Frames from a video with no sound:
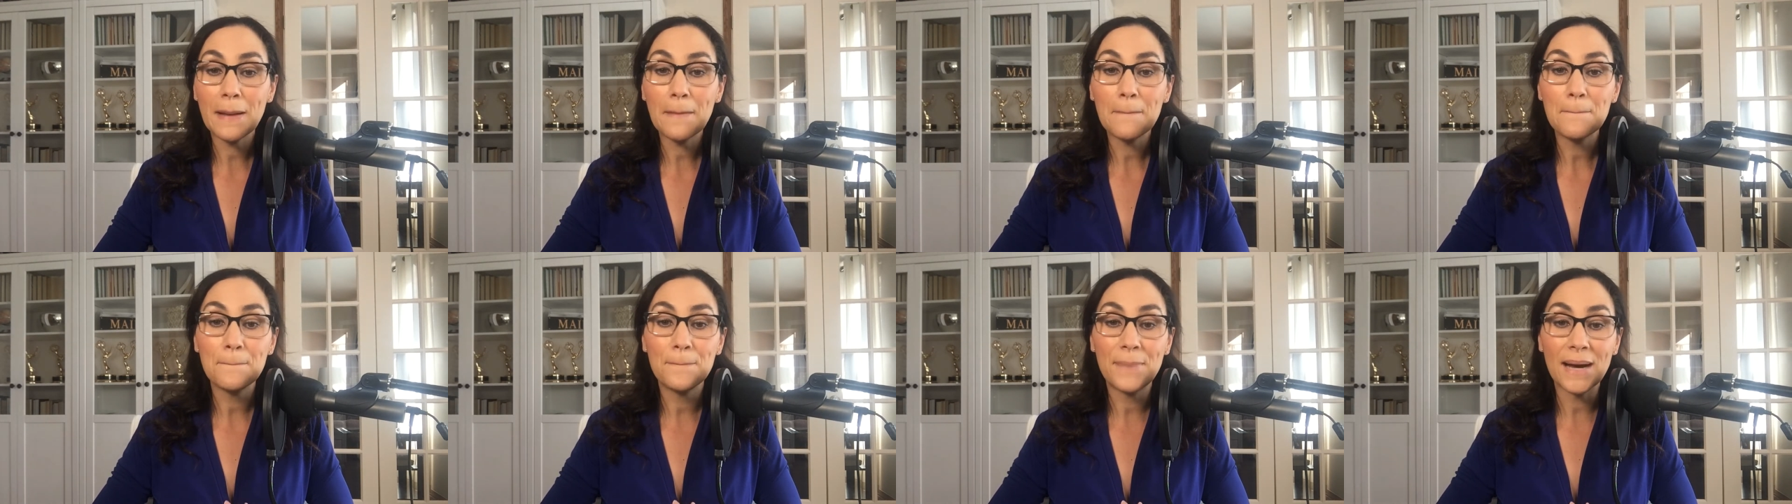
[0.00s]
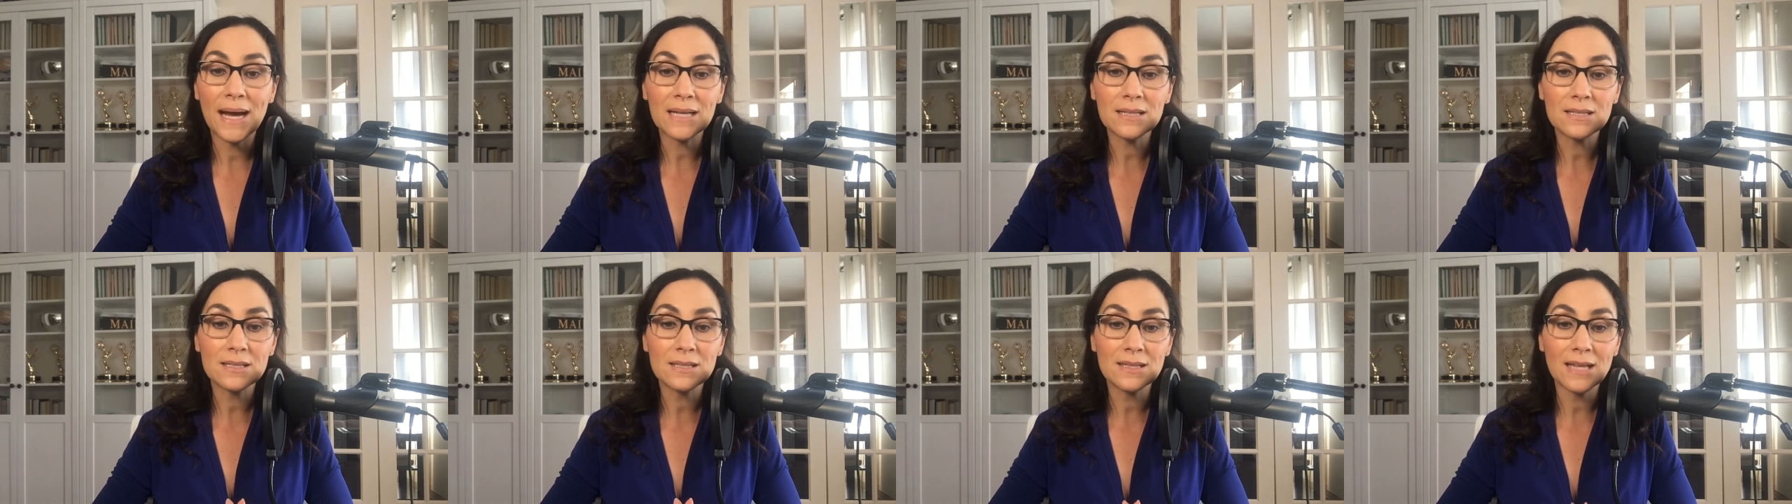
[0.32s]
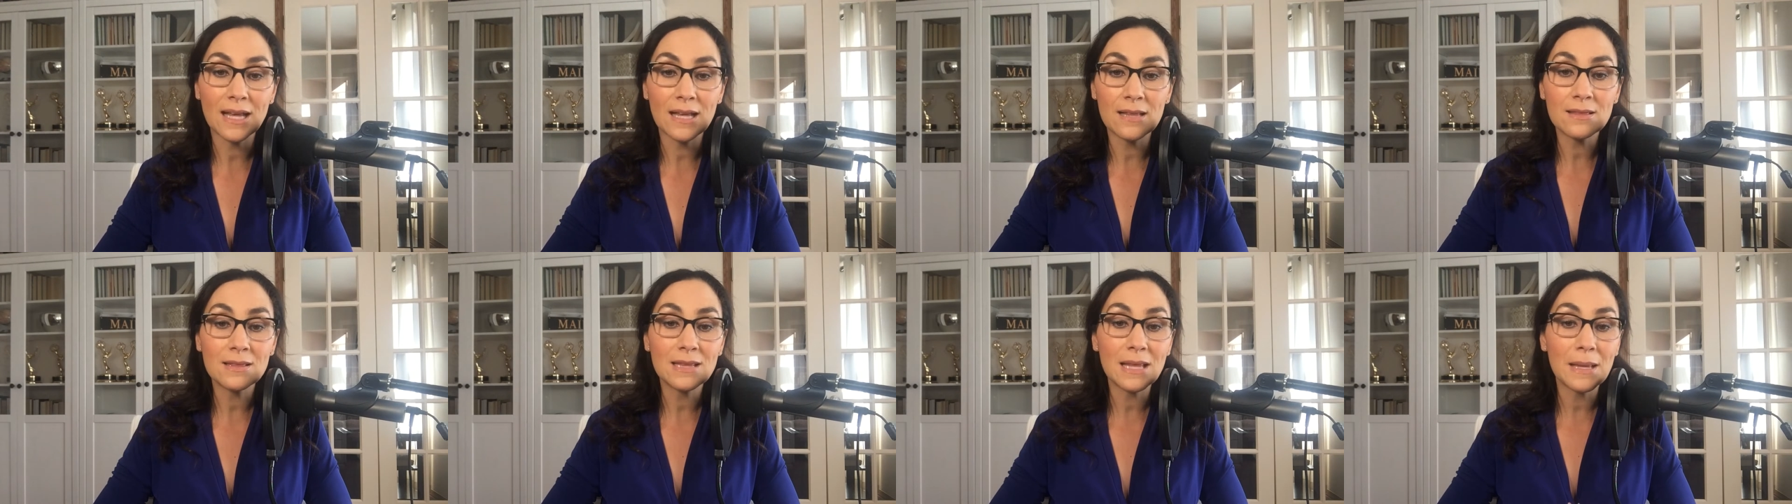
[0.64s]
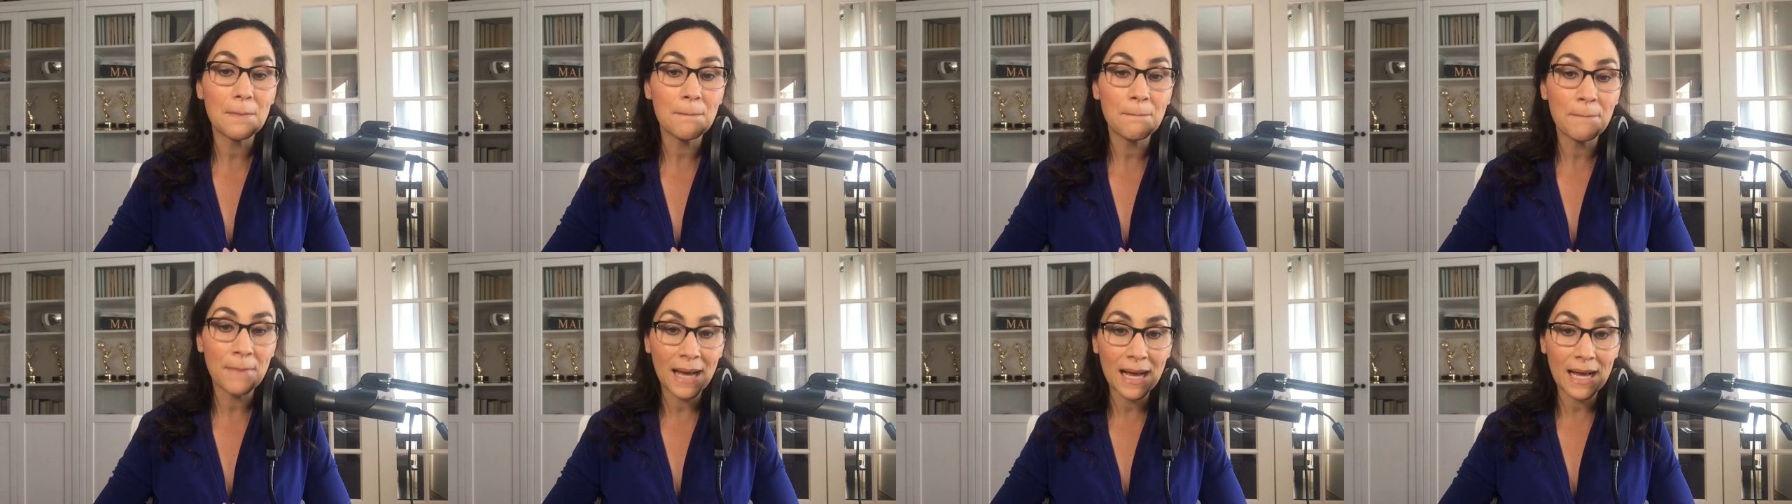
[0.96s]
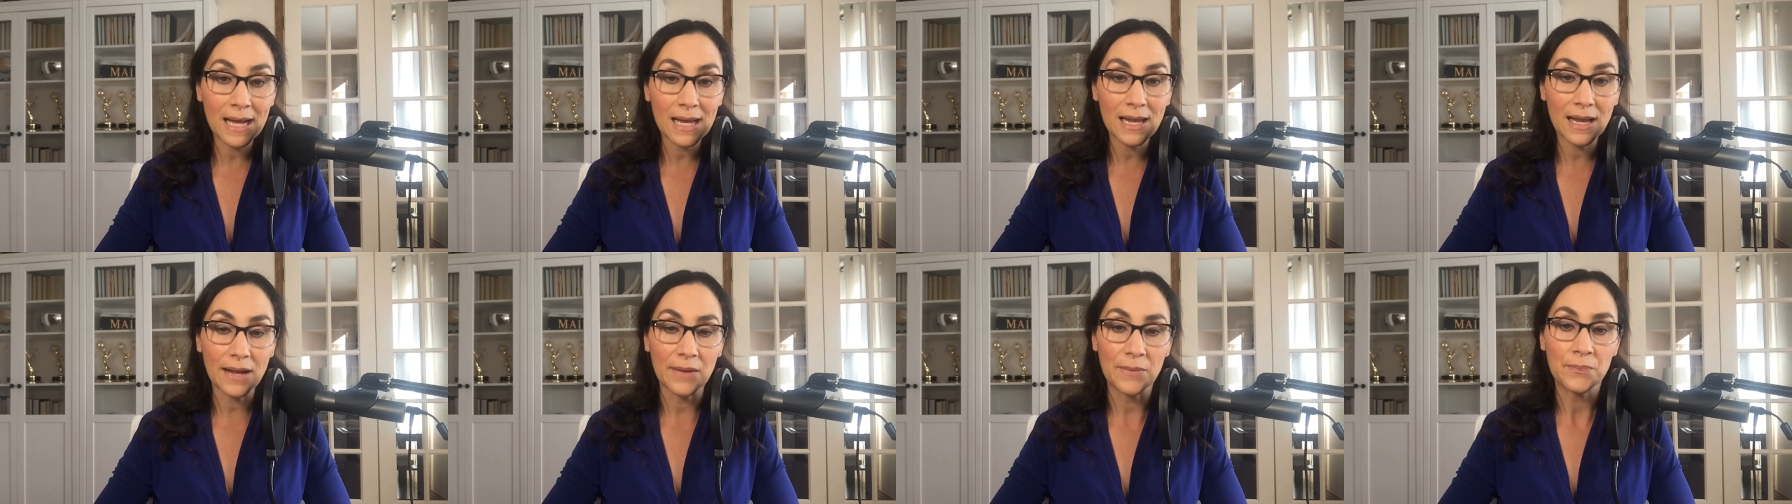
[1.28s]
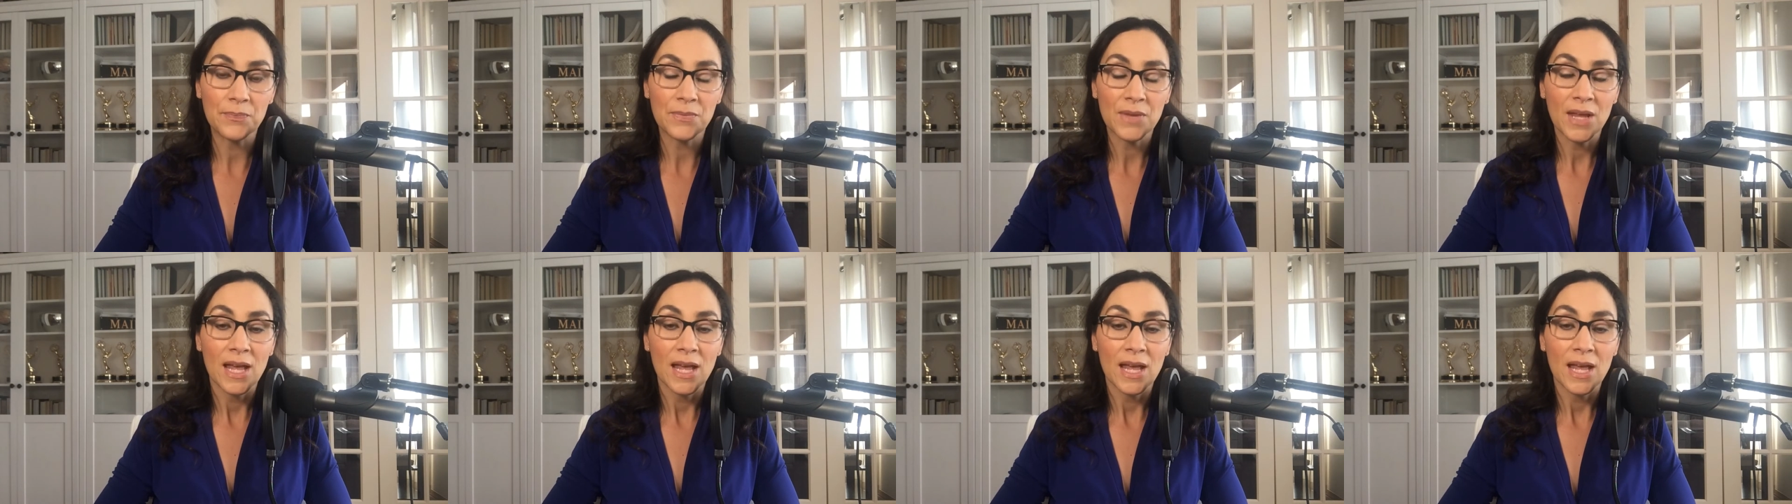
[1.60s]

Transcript: bastante mala